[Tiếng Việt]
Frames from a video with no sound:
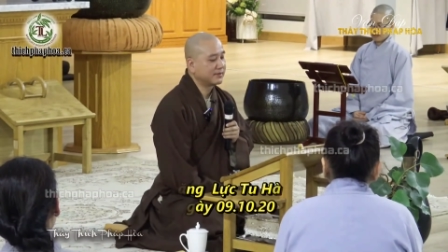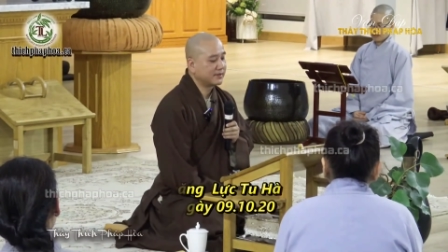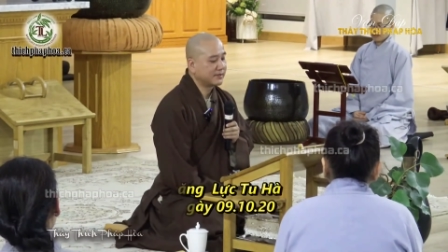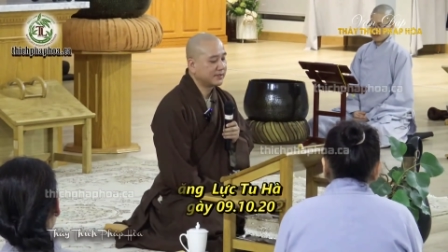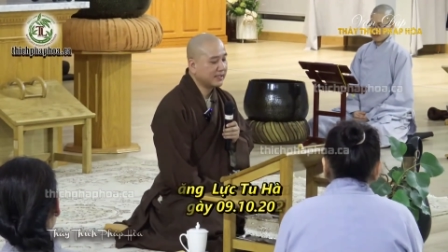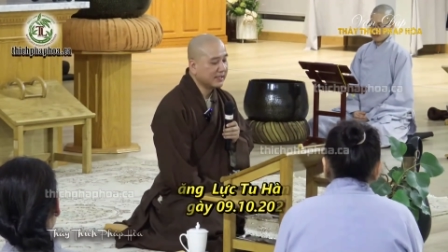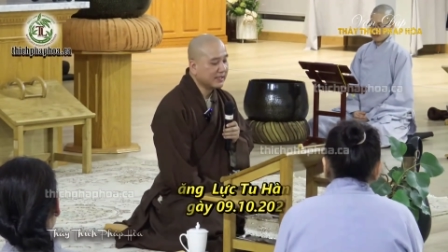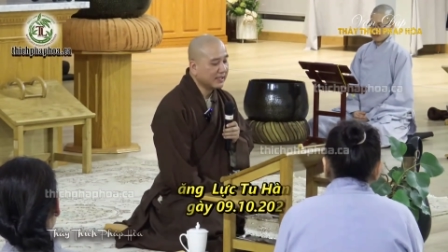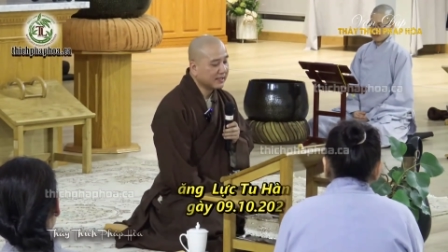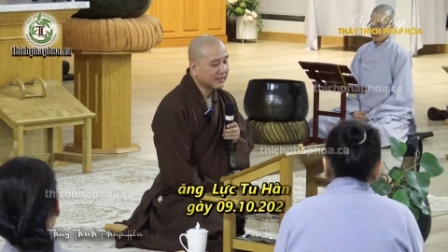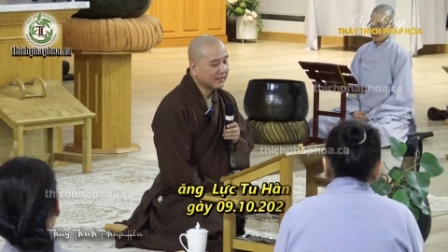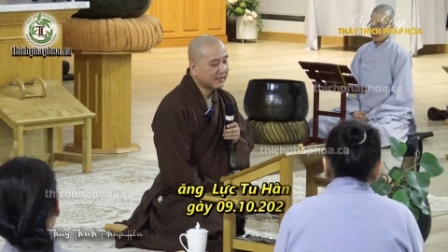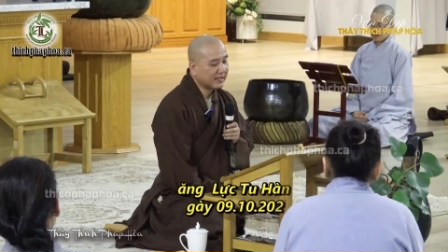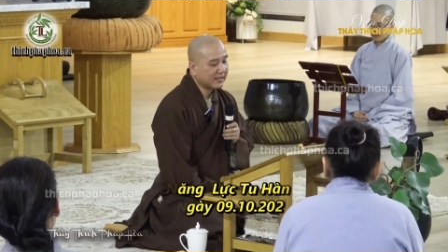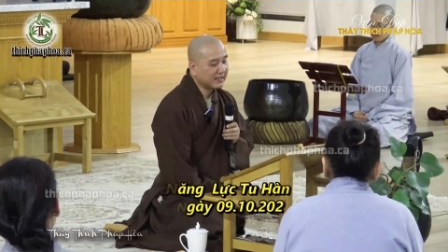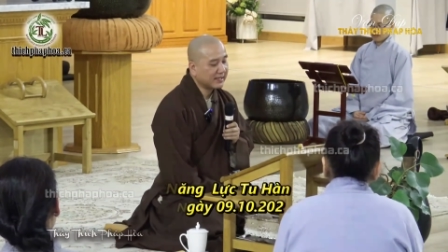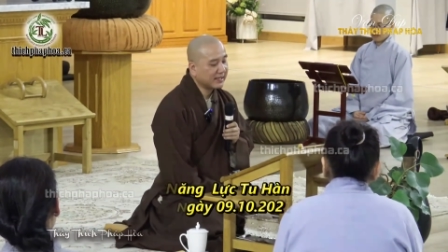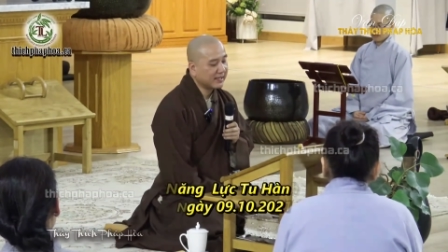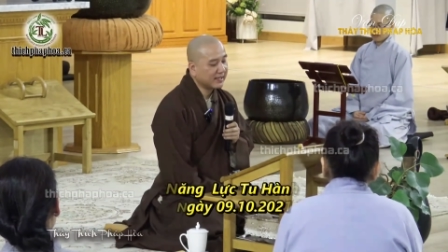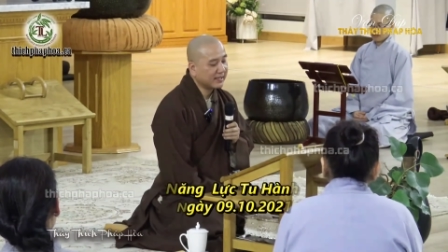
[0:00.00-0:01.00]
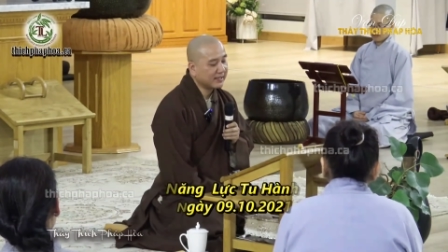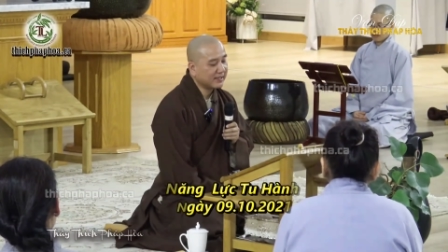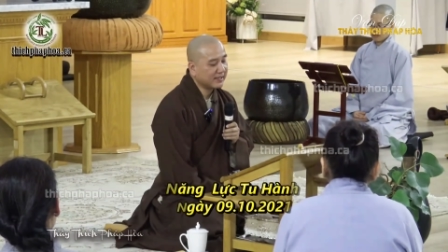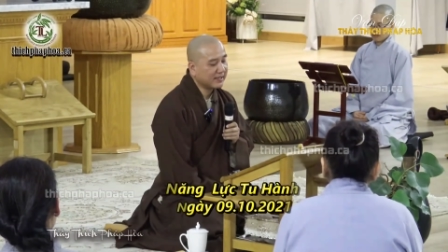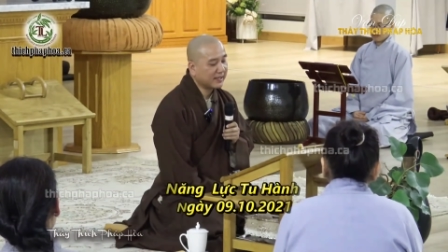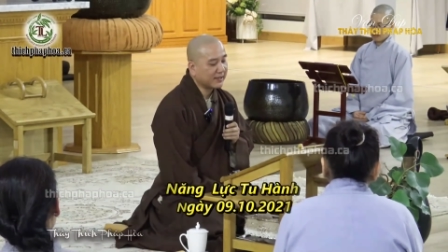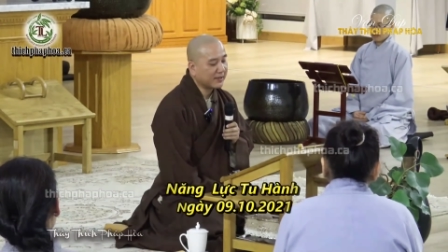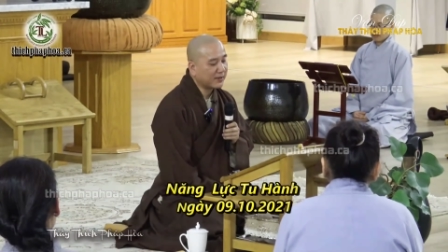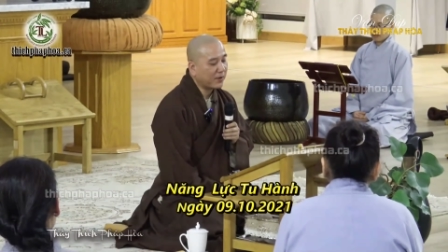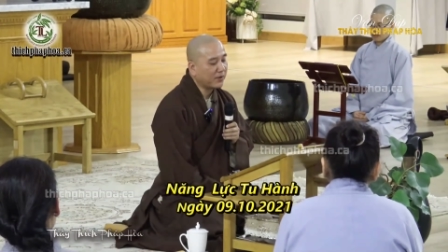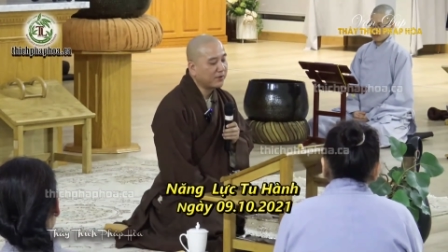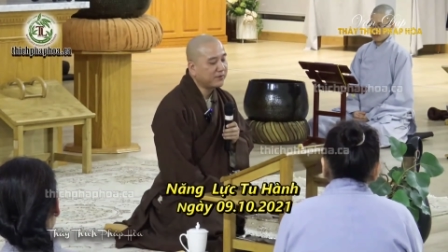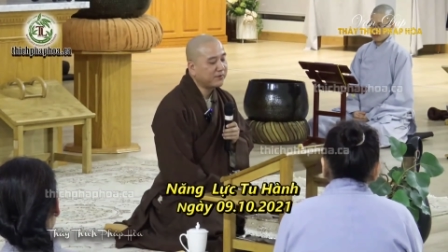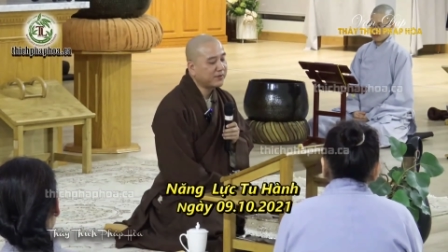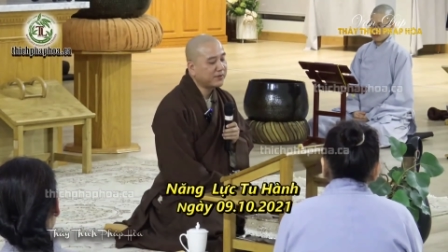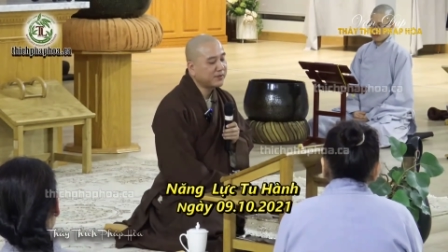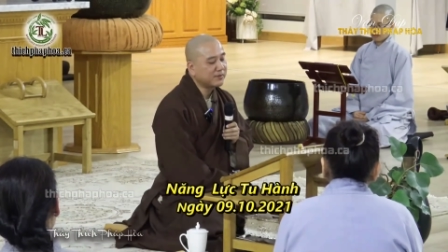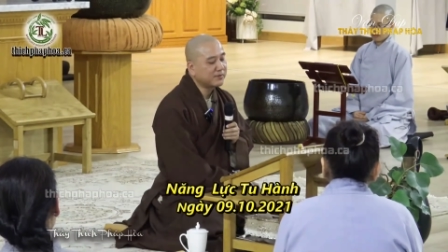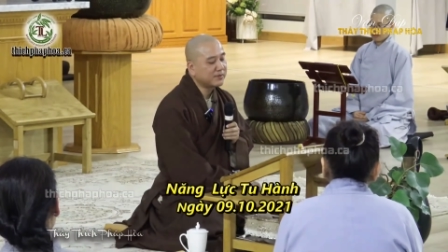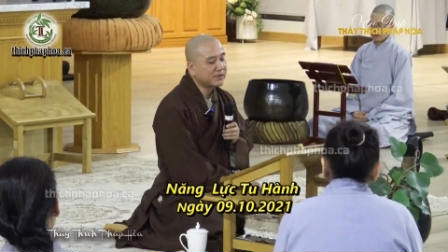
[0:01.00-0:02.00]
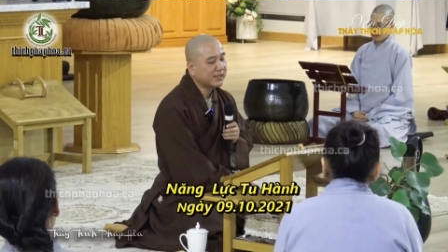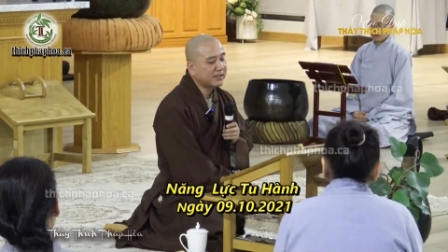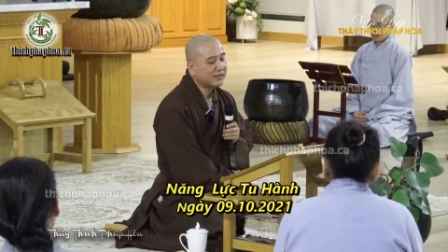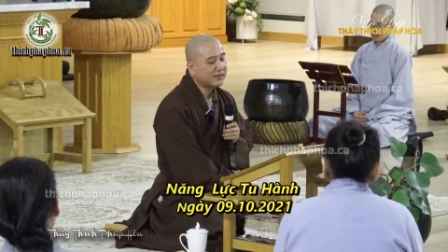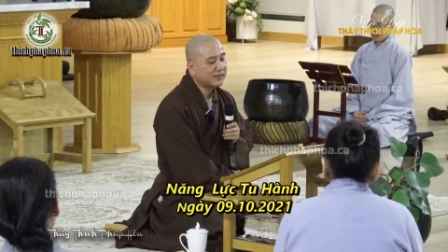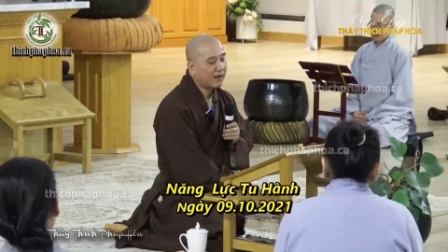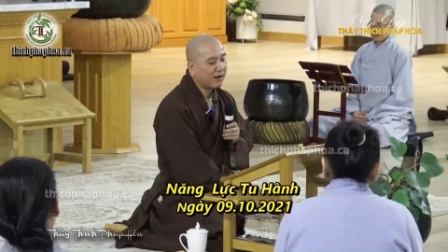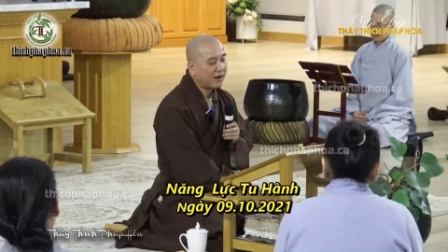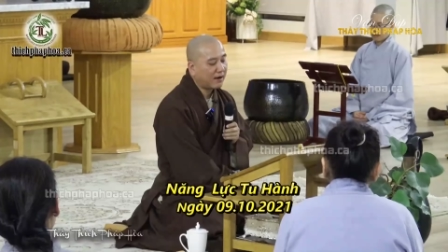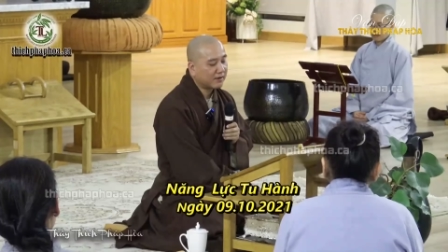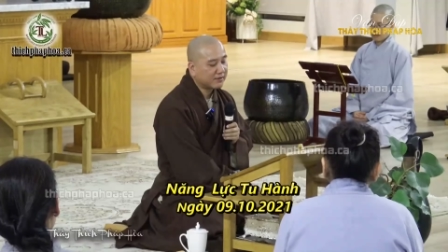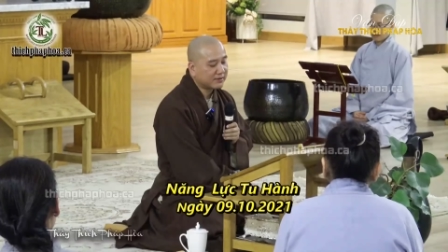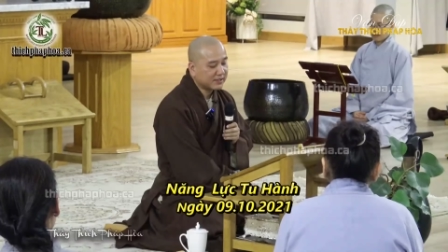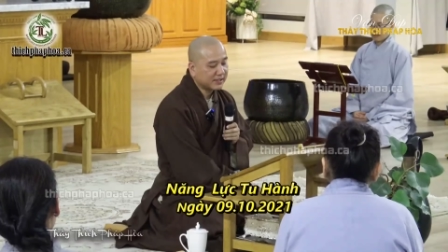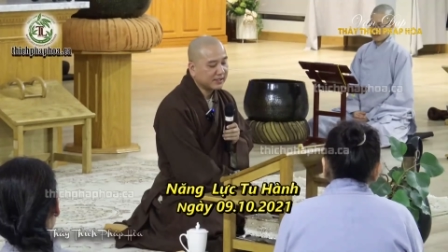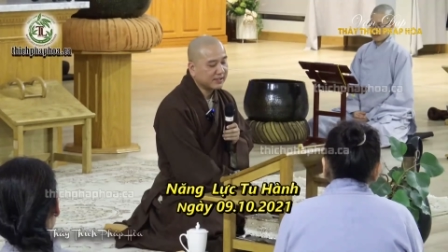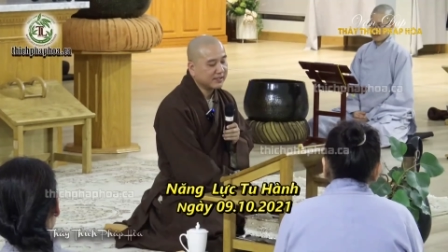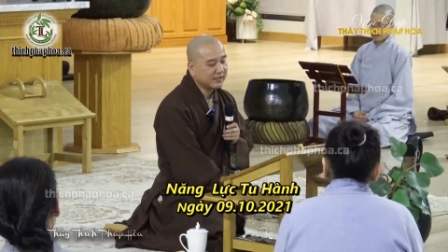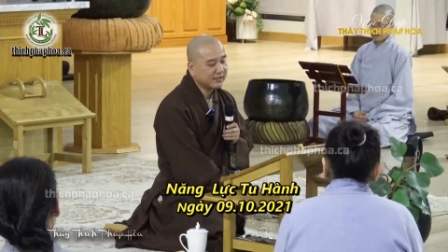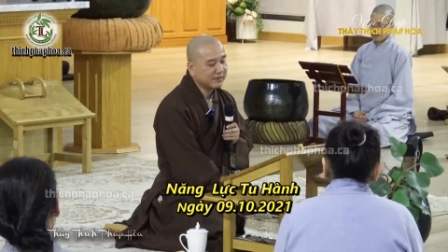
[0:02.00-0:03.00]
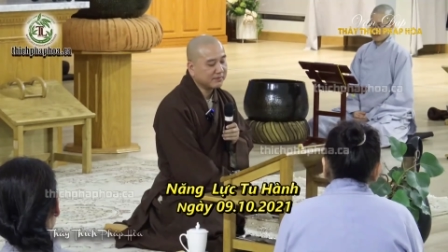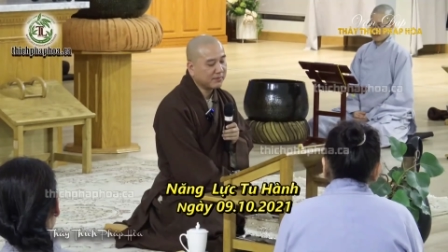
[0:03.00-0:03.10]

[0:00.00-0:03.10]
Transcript: Trì lực là gì? Là đối với chúng sanh thọ trì,